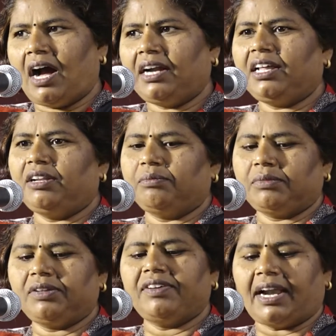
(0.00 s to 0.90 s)
ஆனாலும்
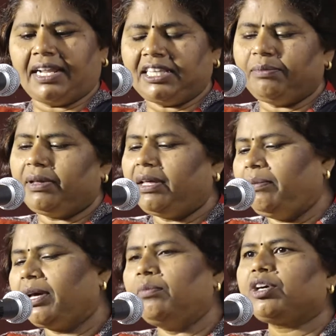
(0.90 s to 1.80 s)
இவை அனைத்துமே
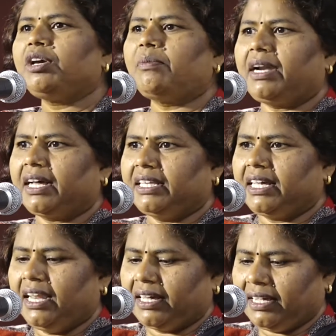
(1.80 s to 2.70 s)
மிக முக்கியமான
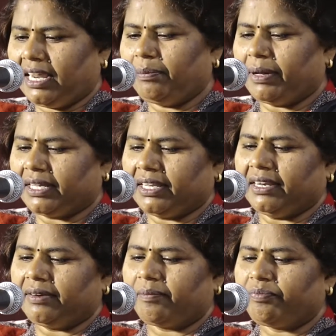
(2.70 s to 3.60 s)
கதைகளாக நான்
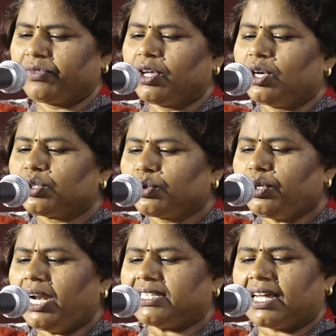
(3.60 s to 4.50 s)
பார்க்கிறேன்
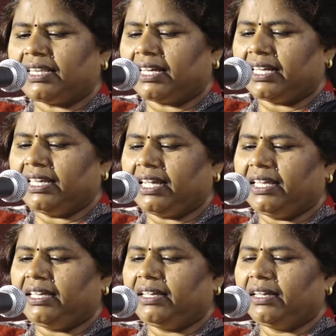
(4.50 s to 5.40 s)
சூழல் சார்ந்த கதைகளை